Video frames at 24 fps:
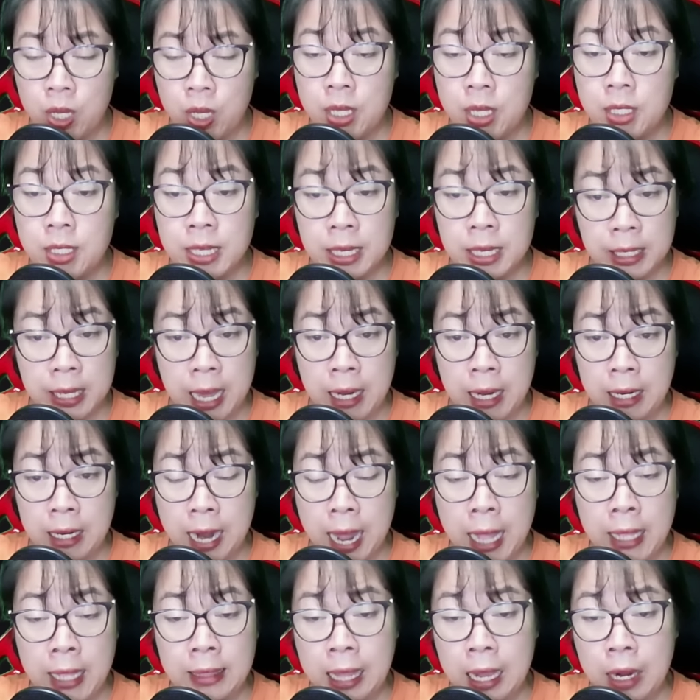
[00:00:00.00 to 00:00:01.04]
Chỉ cần
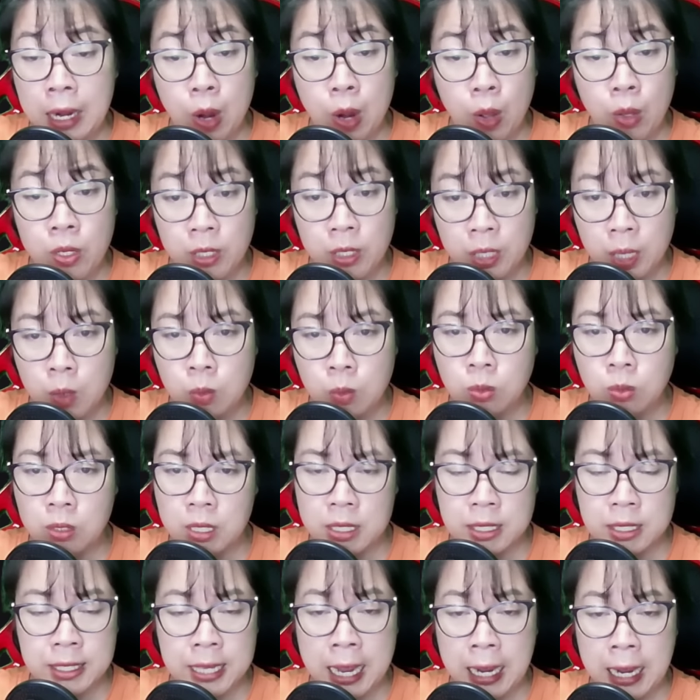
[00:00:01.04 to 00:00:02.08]
anh ta nói không,
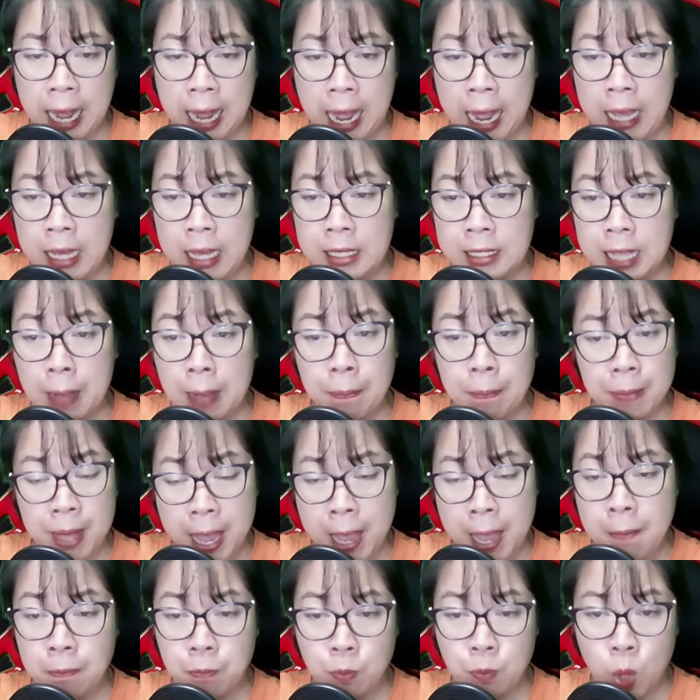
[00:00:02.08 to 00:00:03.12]
chẳng ai dám
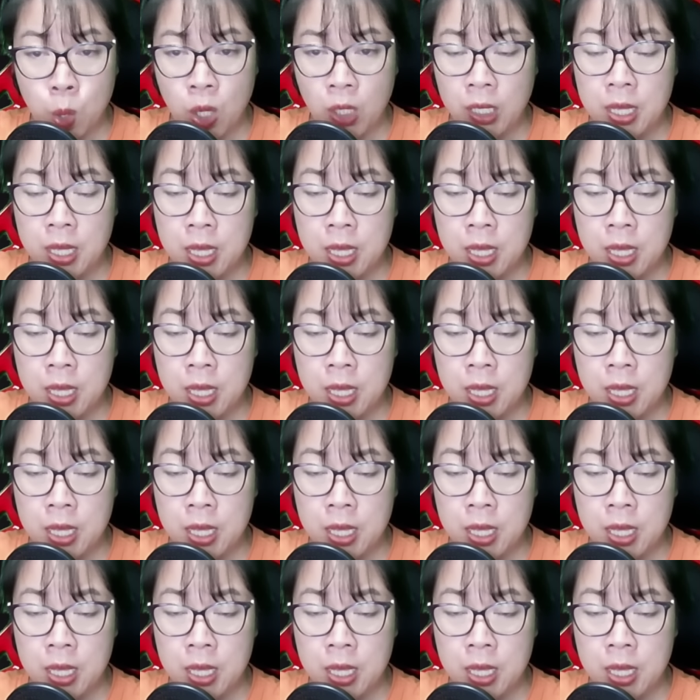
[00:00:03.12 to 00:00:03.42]
ép buộc,